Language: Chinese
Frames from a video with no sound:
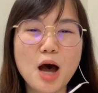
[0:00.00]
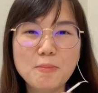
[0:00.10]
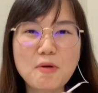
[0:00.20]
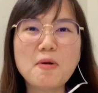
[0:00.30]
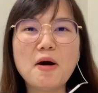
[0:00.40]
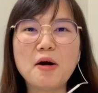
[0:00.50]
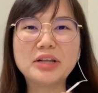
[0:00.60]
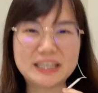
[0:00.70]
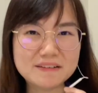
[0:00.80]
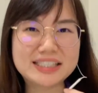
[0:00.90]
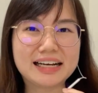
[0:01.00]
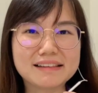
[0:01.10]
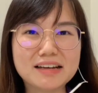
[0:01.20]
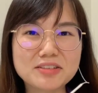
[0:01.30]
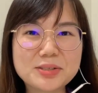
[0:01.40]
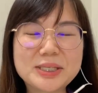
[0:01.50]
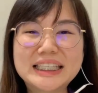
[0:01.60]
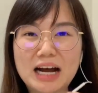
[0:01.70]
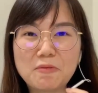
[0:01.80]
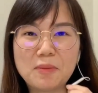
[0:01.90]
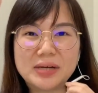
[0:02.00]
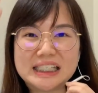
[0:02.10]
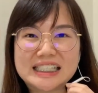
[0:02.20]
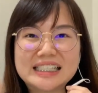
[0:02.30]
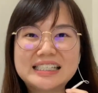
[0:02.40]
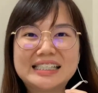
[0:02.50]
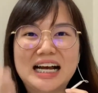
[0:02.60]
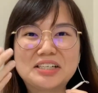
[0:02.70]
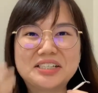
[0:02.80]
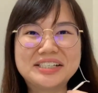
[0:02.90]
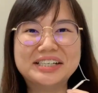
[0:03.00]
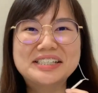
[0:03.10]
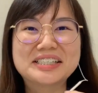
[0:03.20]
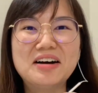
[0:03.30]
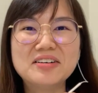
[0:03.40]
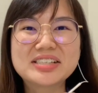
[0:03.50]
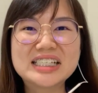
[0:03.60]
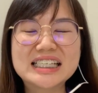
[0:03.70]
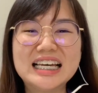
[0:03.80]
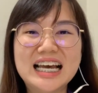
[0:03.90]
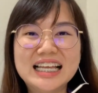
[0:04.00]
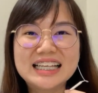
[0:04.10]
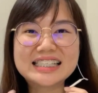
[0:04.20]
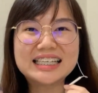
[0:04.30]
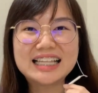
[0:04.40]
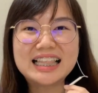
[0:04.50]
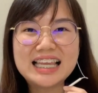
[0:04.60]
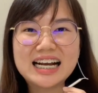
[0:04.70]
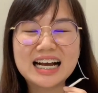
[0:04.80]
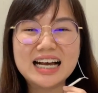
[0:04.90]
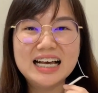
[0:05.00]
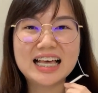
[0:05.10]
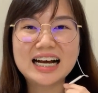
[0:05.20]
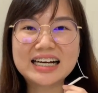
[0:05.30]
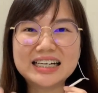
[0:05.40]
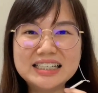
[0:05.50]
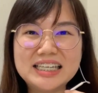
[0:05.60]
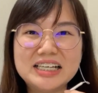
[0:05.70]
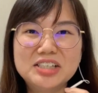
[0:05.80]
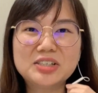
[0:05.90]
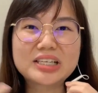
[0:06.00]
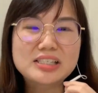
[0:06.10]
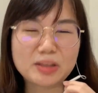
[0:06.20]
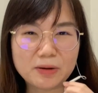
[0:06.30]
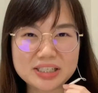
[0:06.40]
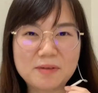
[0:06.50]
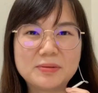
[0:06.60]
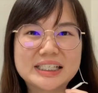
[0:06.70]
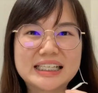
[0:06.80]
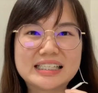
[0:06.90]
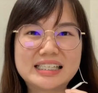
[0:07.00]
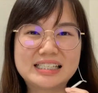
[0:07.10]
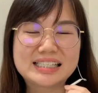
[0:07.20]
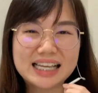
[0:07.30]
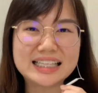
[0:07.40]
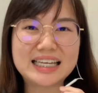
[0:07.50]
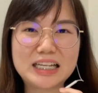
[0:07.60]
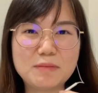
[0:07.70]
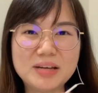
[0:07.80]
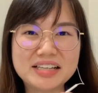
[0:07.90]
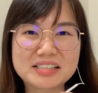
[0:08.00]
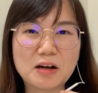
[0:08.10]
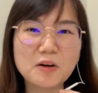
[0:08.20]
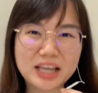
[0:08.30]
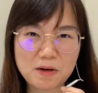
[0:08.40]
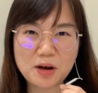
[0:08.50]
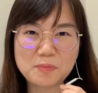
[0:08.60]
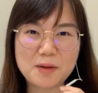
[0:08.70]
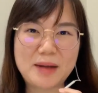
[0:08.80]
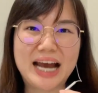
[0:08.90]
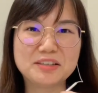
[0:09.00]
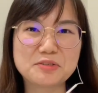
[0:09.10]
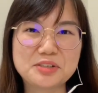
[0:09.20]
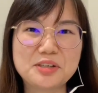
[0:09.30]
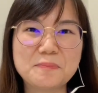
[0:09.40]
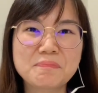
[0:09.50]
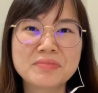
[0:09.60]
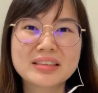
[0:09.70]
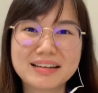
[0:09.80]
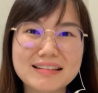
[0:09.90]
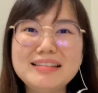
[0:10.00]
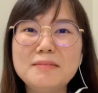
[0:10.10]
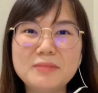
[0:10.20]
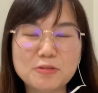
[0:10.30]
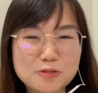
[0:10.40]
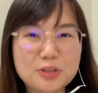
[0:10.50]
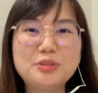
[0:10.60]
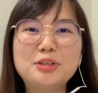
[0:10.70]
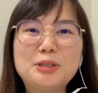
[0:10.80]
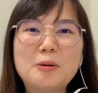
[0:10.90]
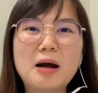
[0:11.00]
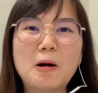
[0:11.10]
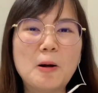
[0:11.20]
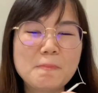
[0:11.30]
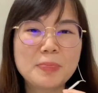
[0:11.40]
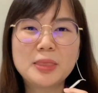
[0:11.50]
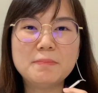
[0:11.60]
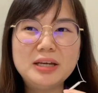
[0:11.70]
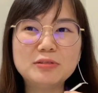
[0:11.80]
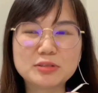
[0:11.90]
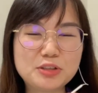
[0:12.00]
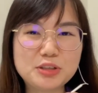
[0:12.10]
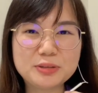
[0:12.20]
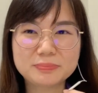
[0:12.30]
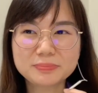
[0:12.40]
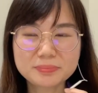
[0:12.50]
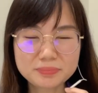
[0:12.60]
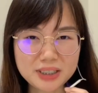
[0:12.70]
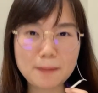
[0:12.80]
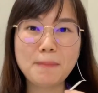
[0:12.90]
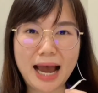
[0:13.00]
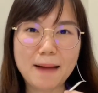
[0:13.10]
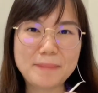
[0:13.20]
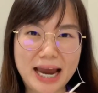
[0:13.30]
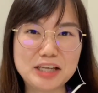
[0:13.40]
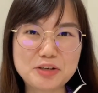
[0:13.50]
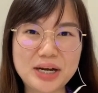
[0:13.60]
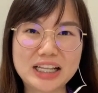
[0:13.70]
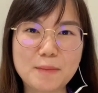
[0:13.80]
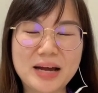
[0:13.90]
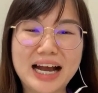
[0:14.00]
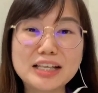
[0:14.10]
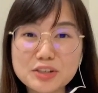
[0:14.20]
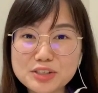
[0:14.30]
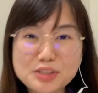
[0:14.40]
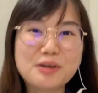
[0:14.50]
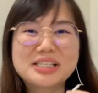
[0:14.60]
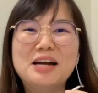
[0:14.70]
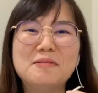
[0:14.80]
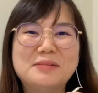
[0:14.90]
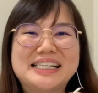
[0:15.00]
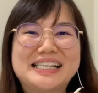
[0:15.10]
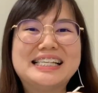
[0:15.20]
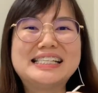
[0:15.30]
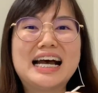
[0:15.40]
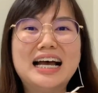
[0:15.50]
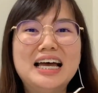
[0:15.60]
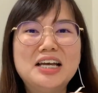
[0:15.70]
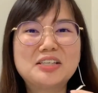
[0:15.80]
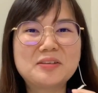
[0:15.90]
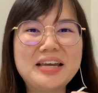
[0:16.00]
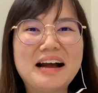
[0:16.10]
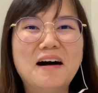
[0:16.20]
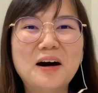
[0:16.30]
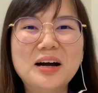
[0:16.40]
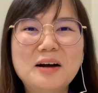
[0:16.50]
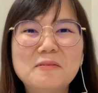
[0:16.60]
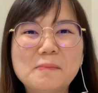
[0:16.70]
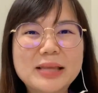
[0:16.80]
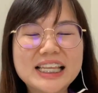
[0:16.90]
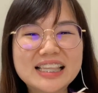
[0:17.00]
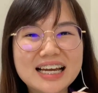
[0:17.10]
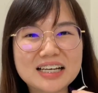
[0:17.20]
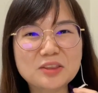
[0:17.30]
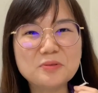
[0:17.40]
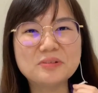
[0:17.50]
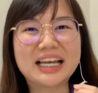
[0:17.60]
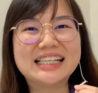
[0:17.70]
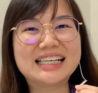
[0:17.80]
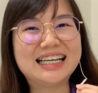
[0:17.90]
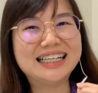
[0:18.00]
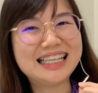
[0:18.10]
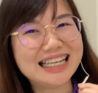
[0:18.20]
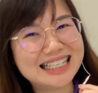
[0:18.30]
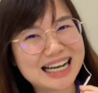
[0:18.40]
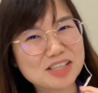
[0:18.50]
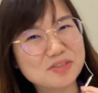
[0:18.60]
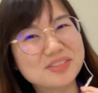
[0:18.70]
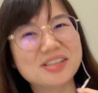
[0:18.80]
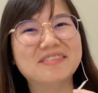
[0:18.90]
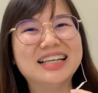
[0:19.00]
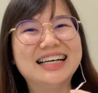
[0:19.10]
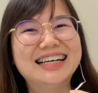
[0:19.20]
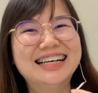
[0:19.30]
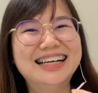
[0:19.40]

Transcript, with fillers: 不过哈，你要想到是不是当我们吃下去的时候，是不是那些能量啊，它可以就是缩在我们身身体里面的时候，它会不会排出去？可能你没有做运动啊，哈，你没有去把它排出来呢嘛，它就是缩在我们的身上，所以哦，我们的那个肚腩怎样离家出走呢？